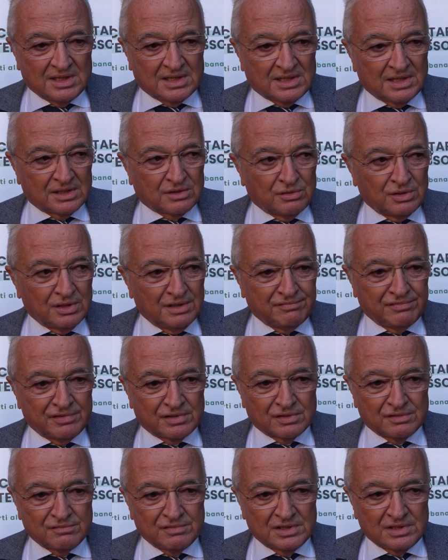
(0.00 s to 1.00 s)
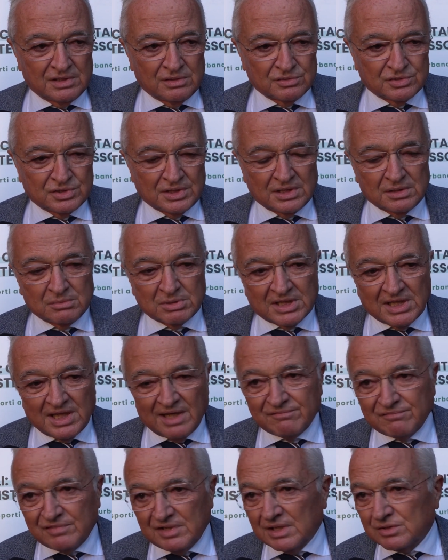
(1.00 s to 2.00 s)
che con le ferrovie dello Stato, perché
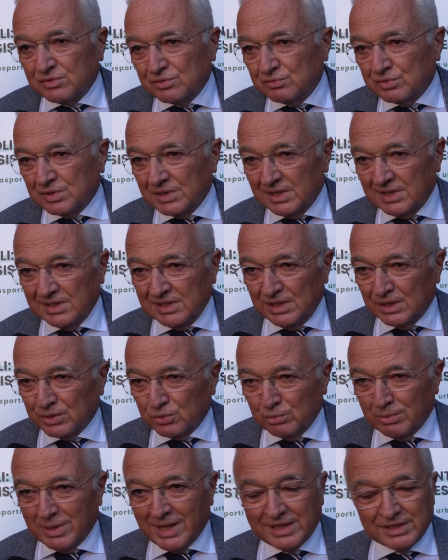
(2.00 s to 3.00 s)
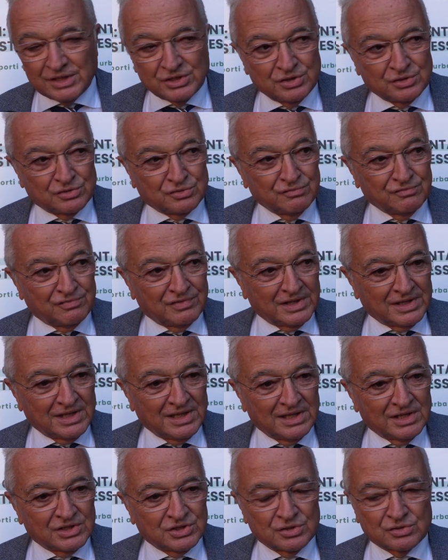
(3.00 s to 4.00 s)
EAV ha tutte le linee cumana,
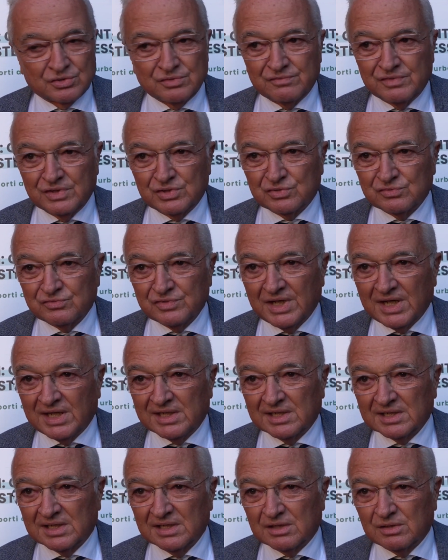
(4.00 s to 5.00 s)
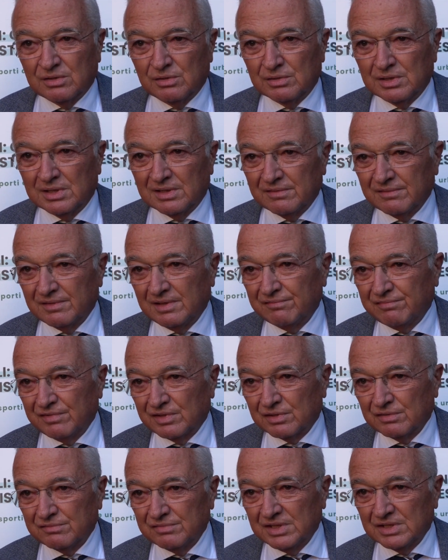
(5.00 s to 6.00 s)
circunflegrea, circunvesuviana, che con le
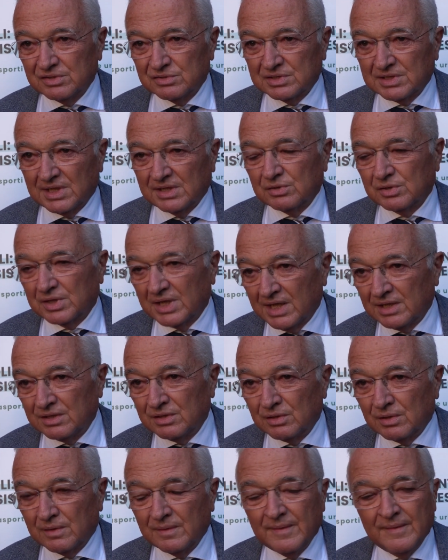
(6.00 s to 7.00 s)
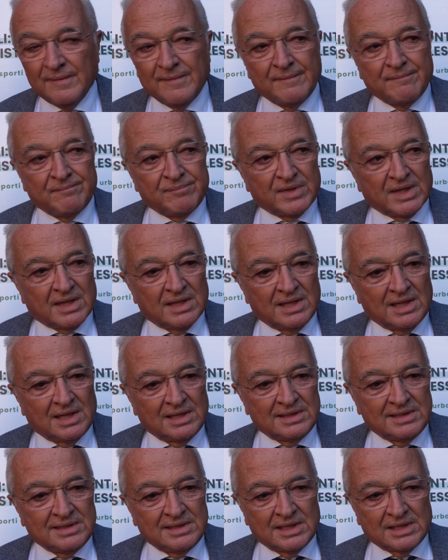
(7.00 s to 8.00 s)
ferrovie dello Stato che hanno la
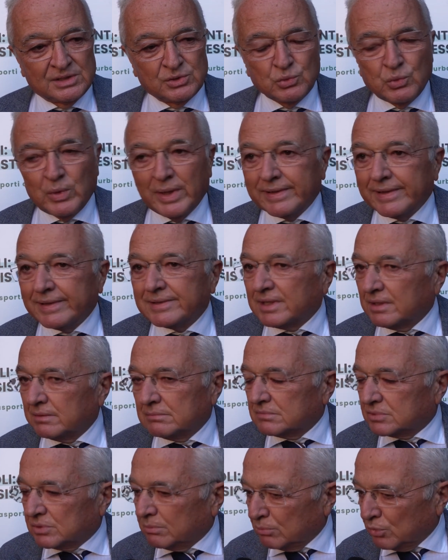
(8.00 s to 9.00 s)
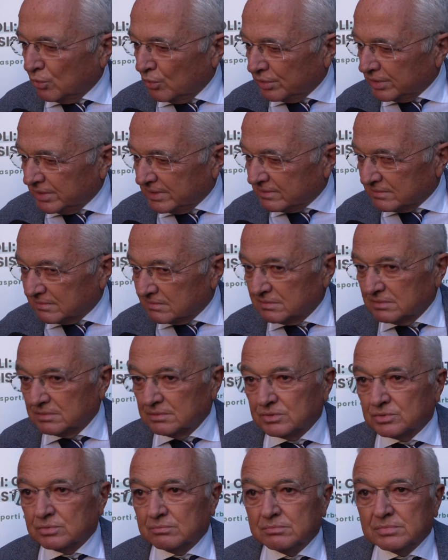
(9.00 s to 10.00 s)
linea 2 in realtà sono buoni,
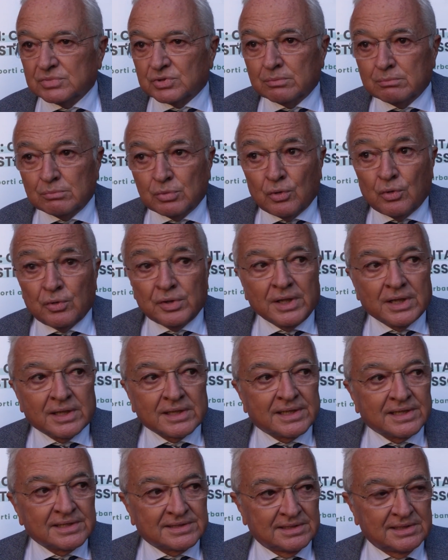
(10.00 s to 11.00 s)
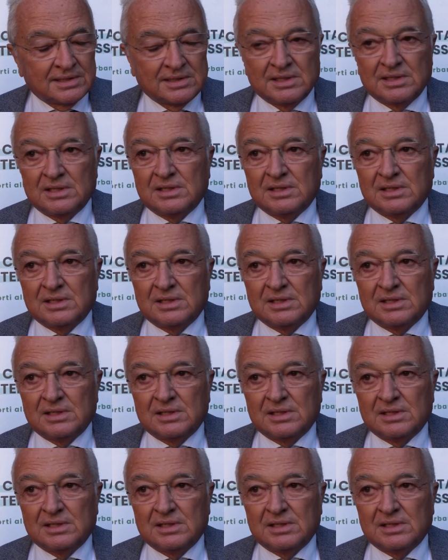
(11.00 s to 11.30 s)
sono son buoni anche se